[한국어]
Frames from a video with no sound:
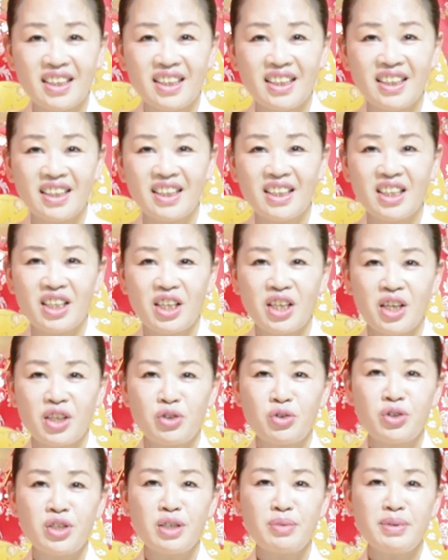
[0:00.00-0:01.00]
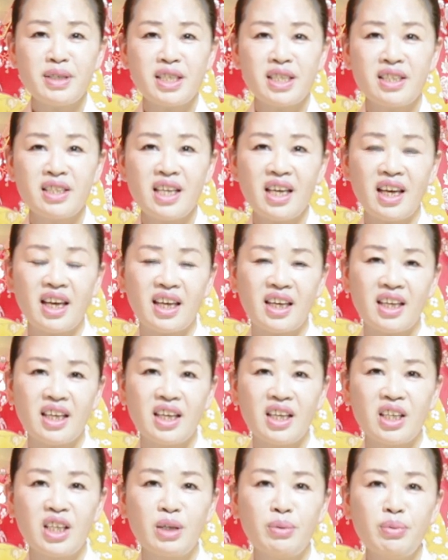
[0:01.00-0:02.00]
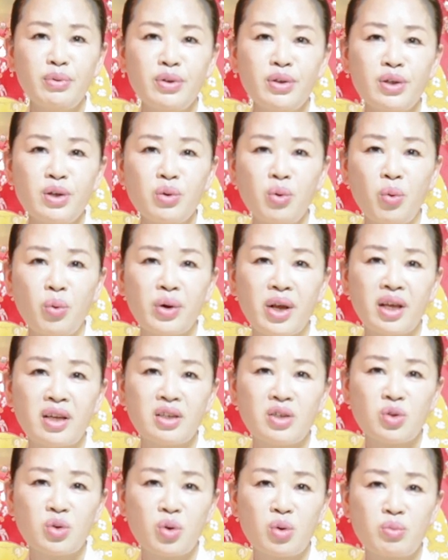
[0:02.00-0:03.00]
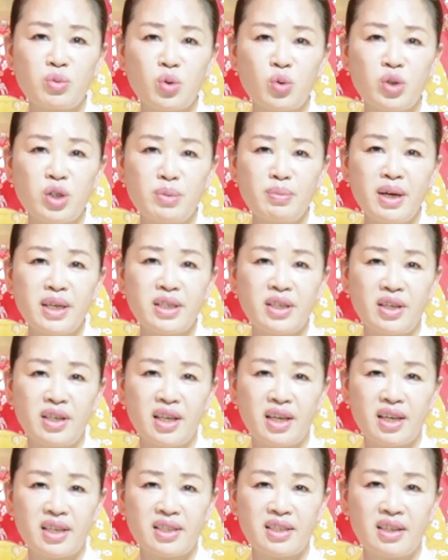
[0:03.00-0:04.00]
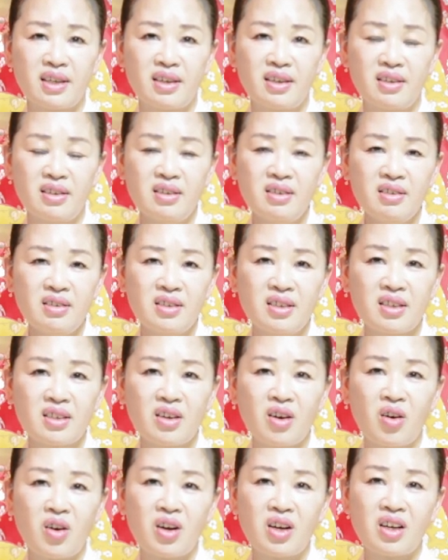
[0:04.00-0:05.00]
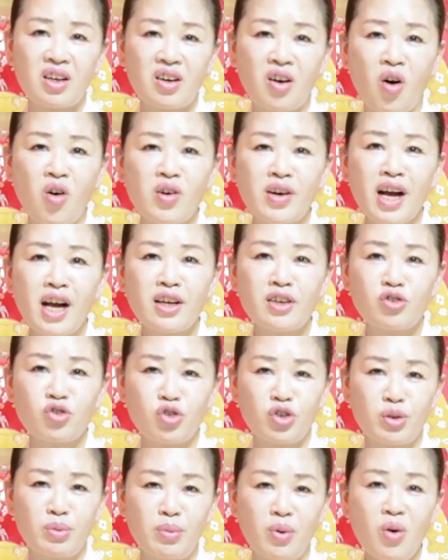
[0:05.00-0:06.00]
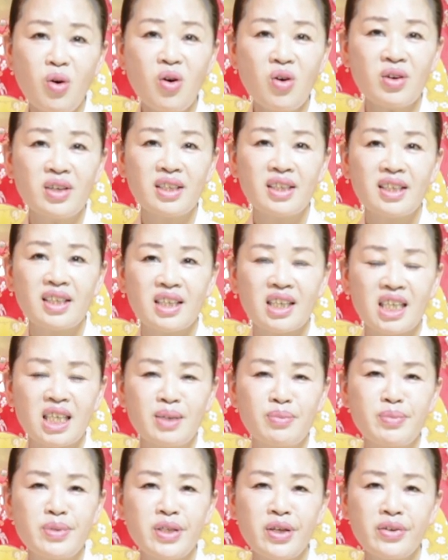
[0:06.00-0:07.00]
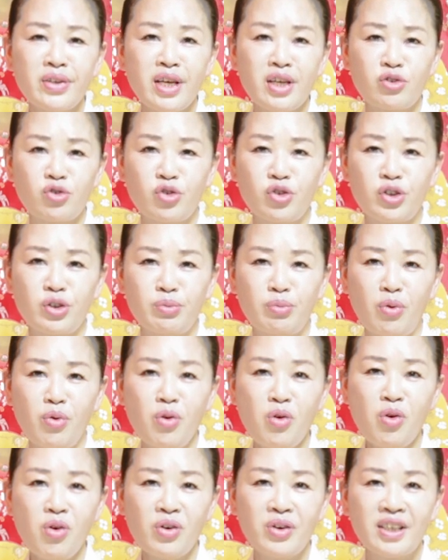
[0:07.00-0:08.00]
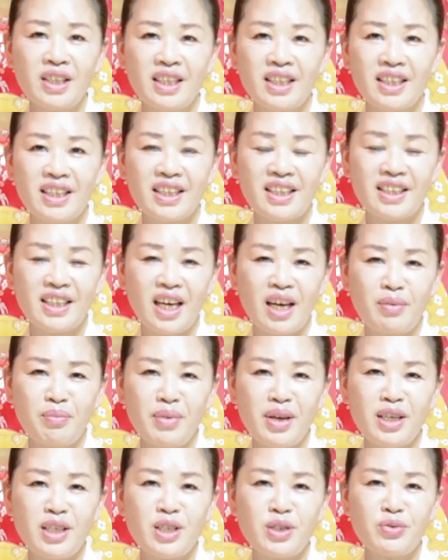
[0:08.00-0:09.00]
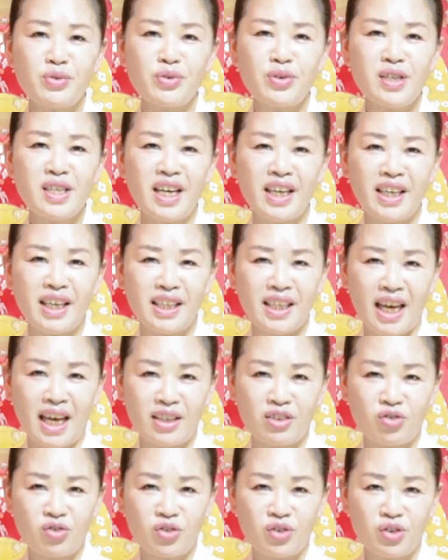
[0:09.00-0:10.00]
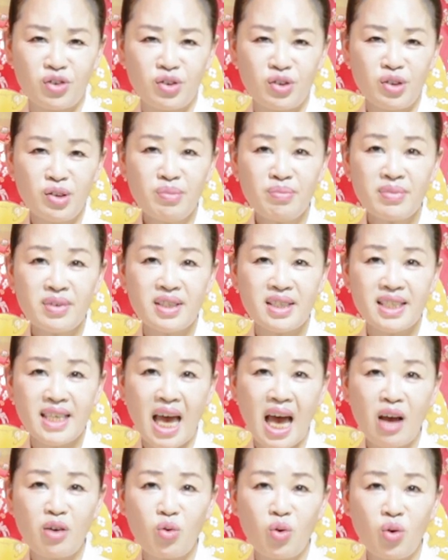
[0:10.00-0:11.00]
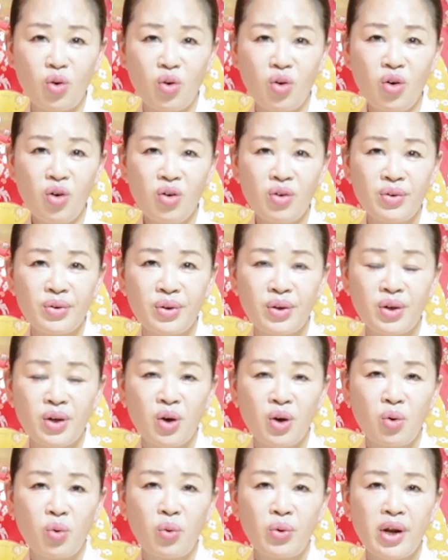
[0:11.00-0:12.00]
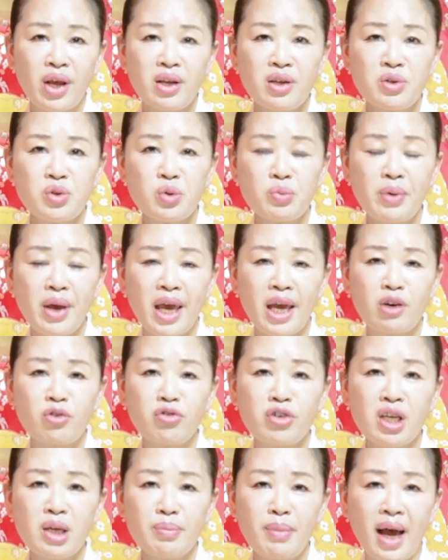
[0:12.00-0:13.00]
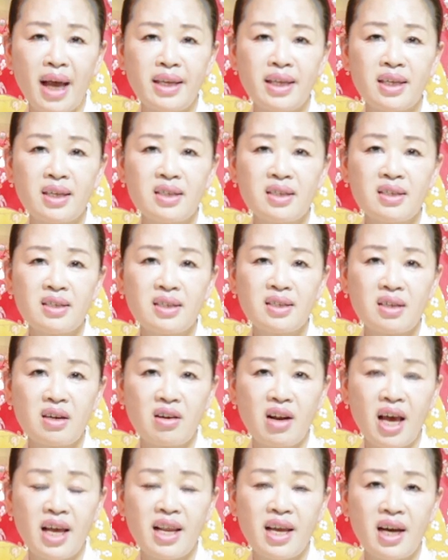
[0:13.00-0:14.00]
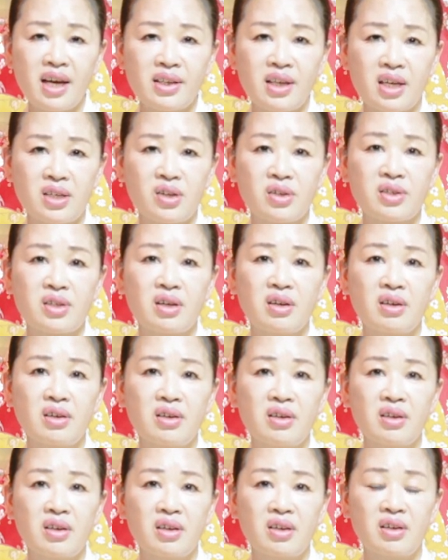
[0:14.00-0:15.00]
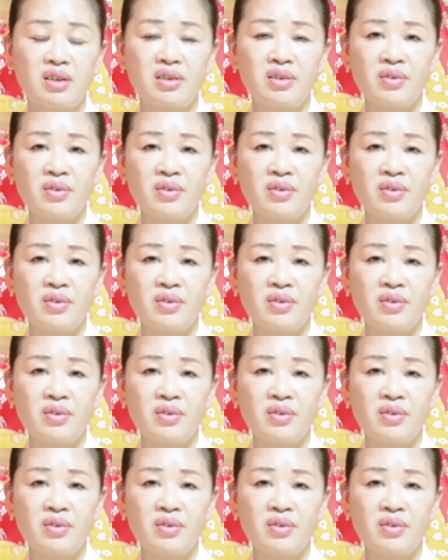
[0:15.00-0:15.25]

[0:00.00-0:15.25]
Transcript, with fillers: 네네. 60이신데 이분들은 올해는 조금 조심하셔야 되겠어요. 조심해요. 건강주의보, 네네. 금전의 주의보, 그 다음에 식구들 간의 다툼, 사고. 올해는 좀 애군이 많이 끄는 그런 한 해가 되셔서